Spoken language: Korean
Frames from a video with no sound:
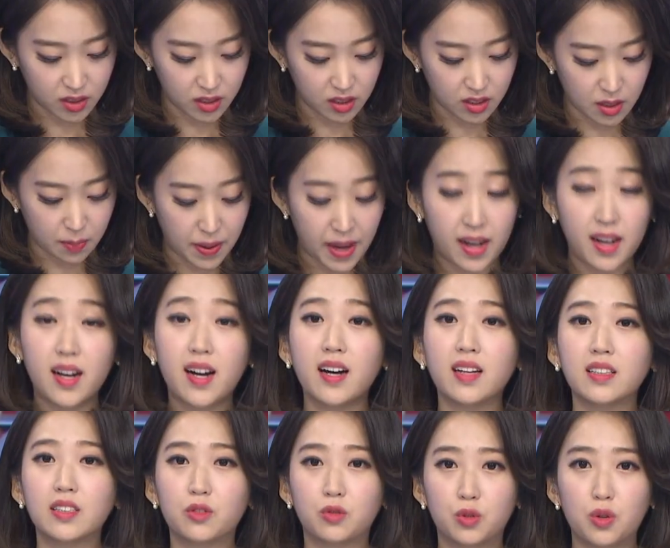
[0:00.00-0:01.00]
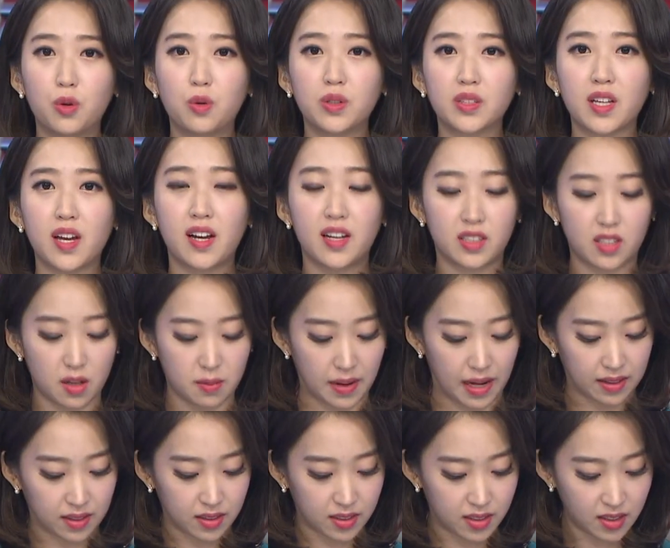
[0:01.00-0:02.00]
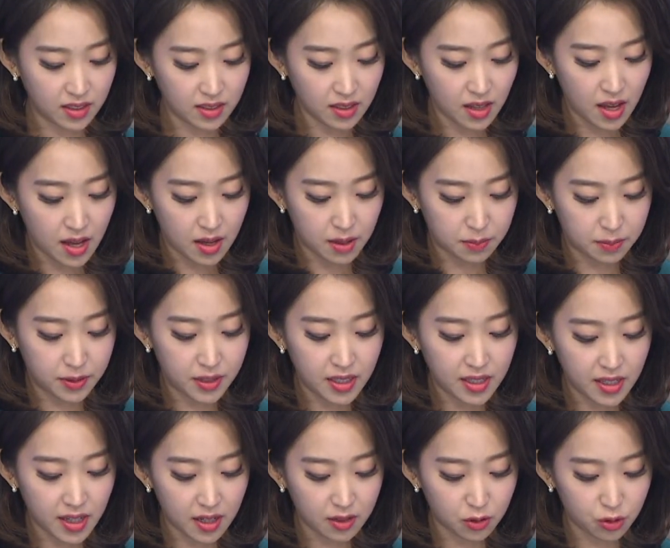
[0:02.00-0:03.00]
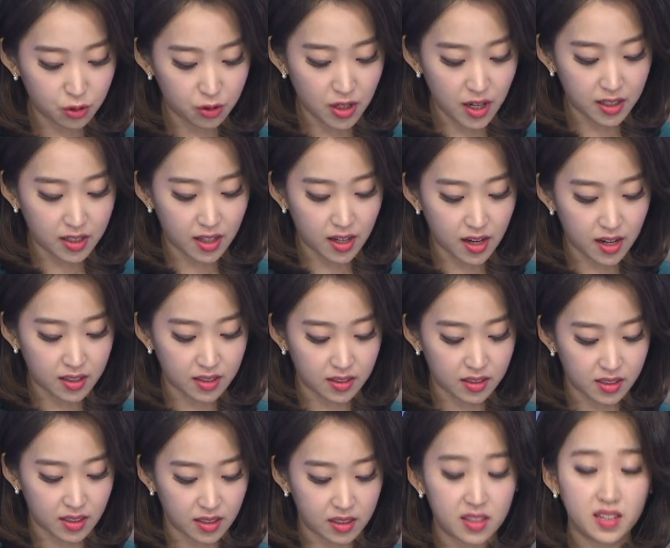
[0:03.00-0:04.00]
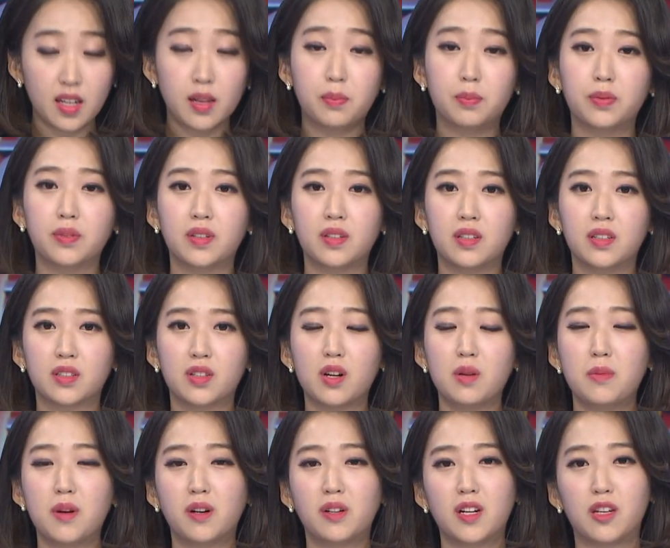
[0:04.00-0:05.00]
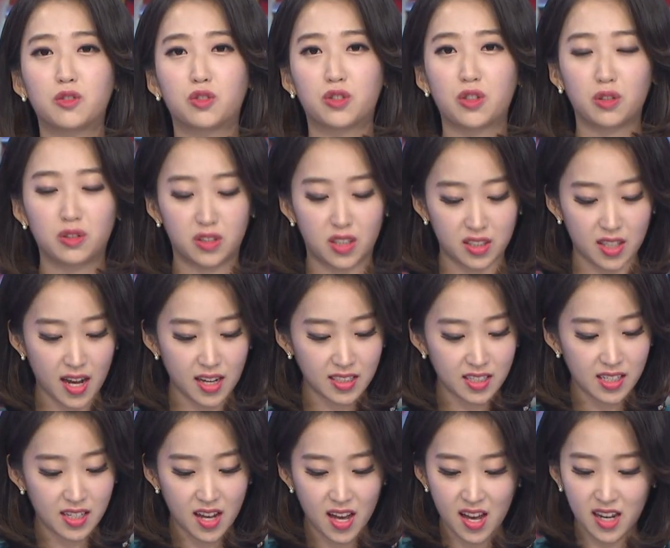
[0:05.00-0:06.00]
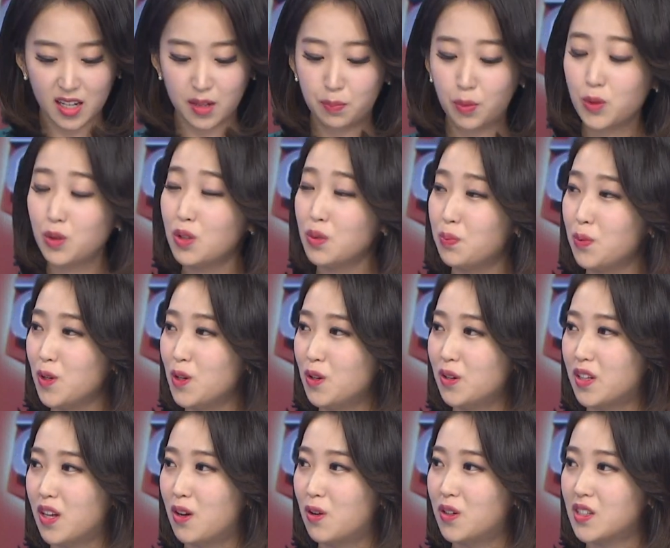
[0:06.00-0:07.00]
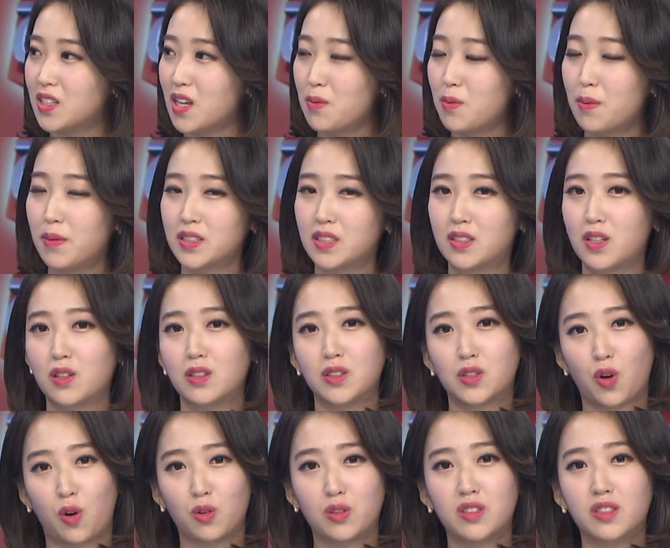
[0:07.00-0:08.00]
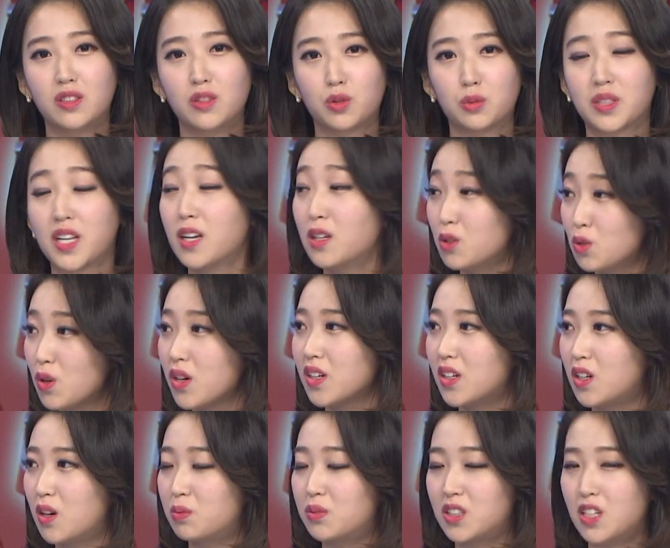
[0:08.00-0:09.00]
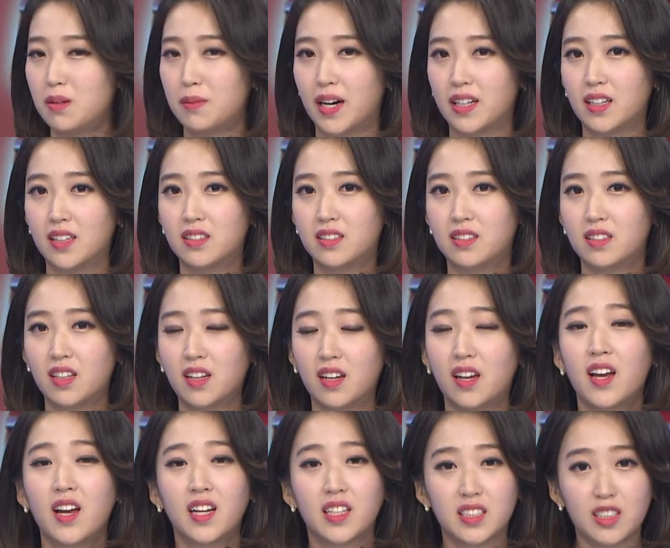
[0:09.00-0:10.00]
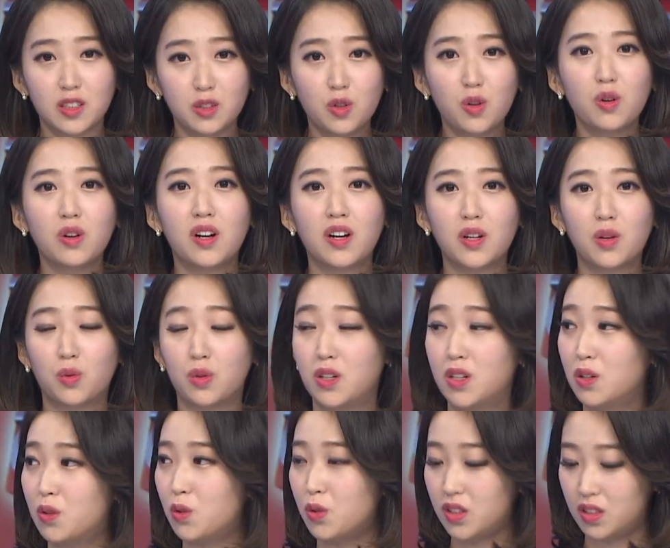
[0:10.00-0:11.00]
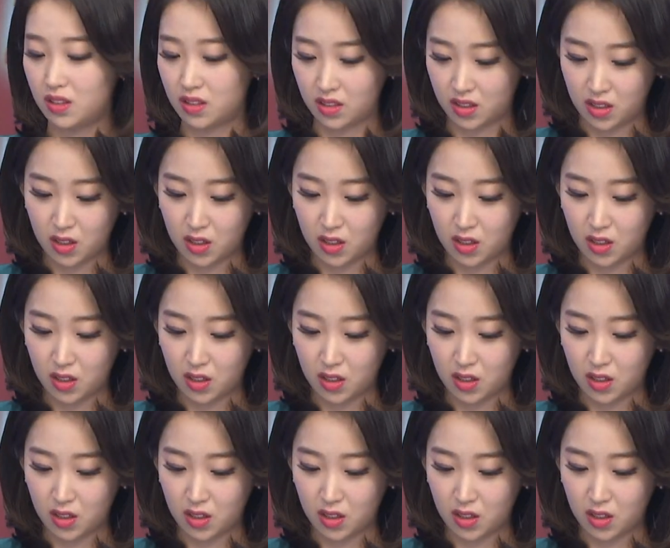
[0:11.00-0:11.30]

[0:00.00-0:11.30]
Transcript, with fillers: 있는 이제 벵가드 운용사에서 만든 VNQ에 대한 이제 ETF를 설명을 해주셨는데 사실 그 포트폴리오 내용을 살펴봤을 때는 저는 좀 생소한 기업들이 많았는데 신고가를 올리고 있는